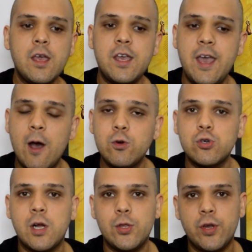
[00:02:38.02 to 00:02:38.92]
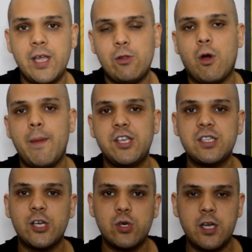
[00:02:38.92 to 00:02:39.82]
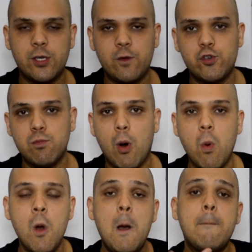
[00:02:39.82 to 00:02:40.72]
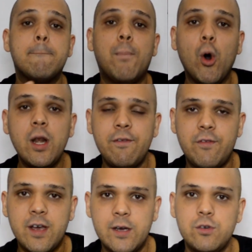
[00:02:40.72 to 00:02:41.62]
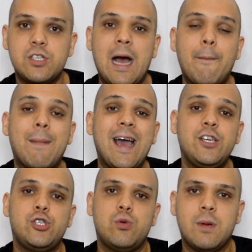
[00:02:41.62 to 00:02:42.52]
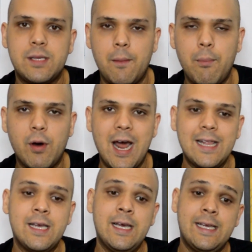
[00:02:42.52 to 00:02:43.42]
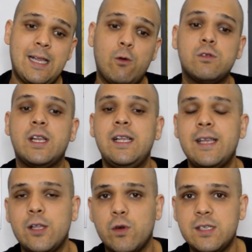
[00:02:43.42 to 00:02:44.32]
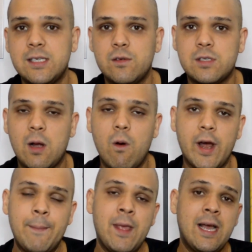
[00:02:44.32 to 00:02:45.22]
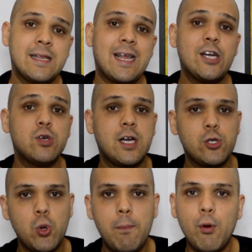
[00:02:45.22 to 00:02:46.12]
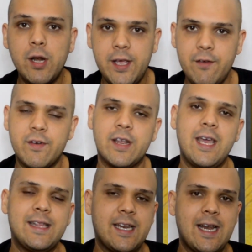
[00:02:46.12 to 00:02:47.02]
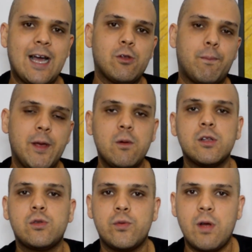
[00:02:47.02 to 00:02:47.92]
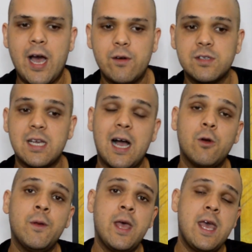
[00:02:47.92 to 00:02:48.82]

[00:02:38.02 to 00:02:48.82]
que é um jogador que atualmente está jogando futebol boliviano já há mais de uma temporada, está com 32 anos agora, está jogando no Bolívar, que é treinado pelo Antônio Carlos Zago,